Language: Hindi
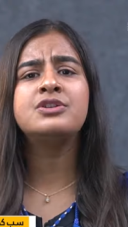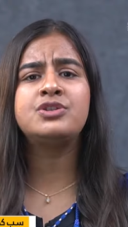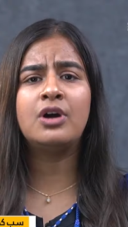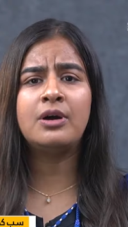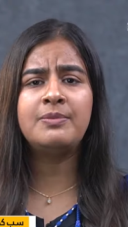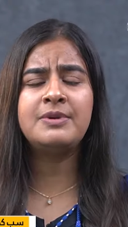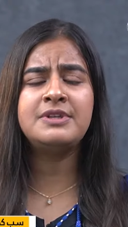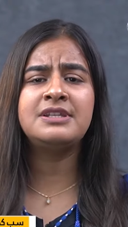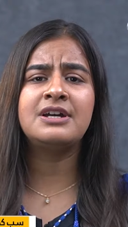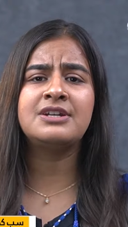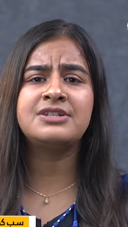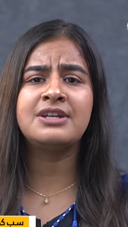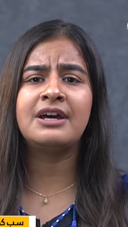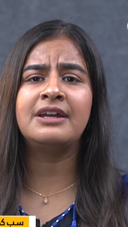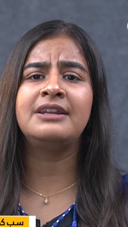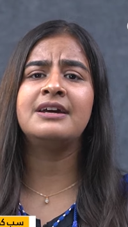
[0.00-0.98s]
चौबीस
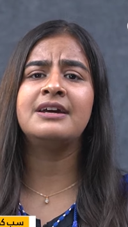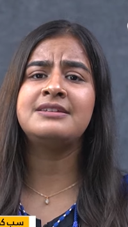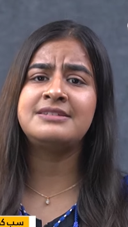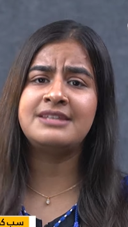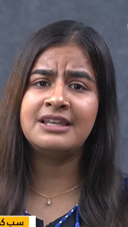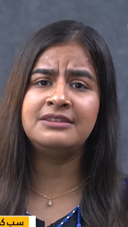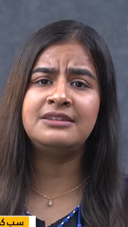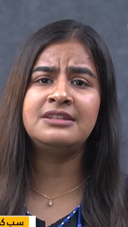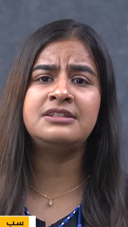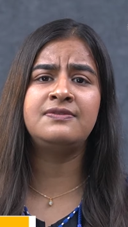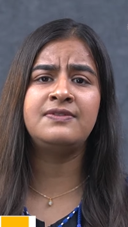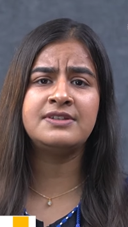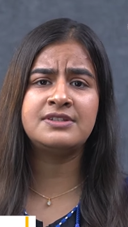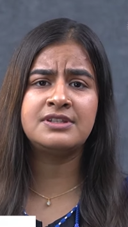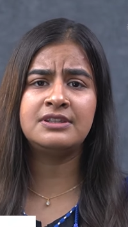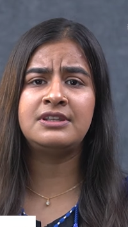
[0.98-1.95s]
अशारिया सैंतीस
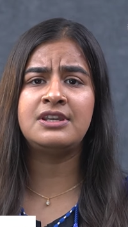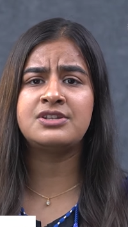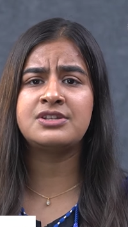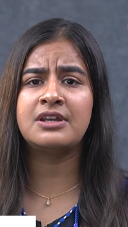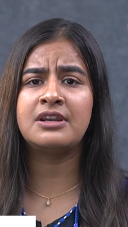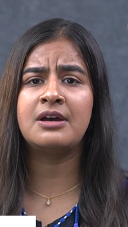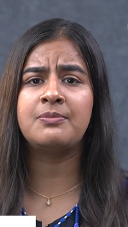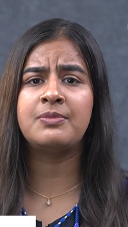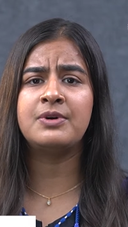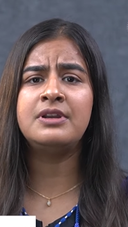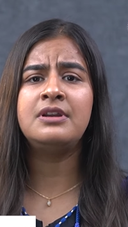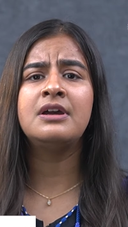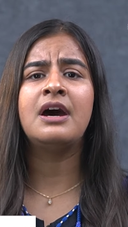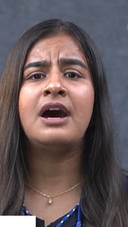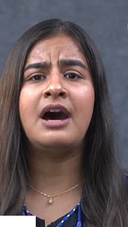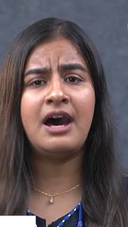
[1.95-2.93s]
फीसद की शराह पर
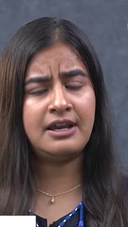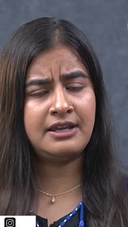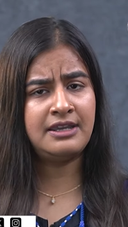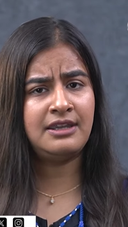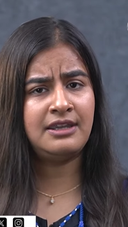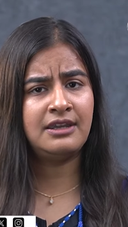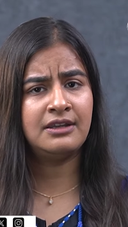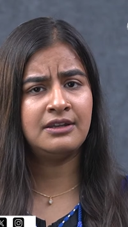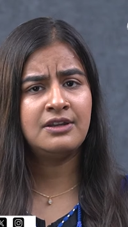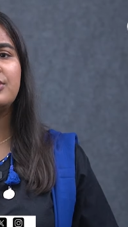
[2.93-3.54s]
आ गई है